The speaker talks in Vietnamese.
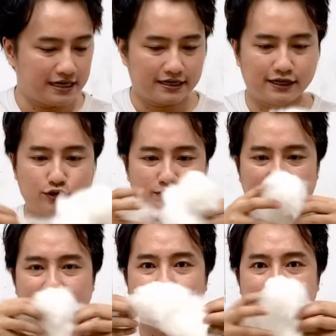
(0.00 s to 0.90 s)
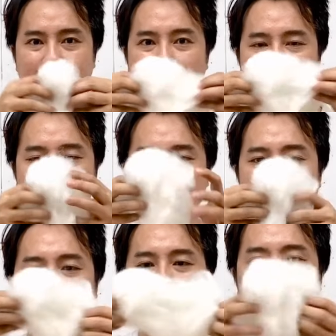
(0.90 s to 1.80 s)
khi chúng ta sẽ tơi tơi ra
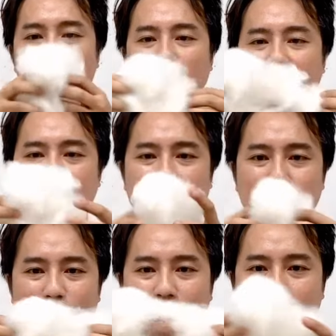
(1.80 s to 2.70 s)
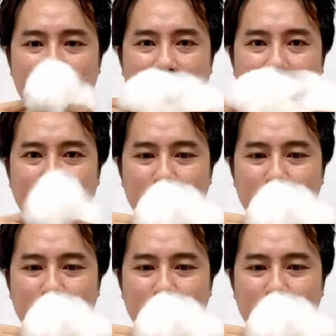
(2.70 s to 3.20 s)
là nó bung ra dữ lắm đó, thấy chưa?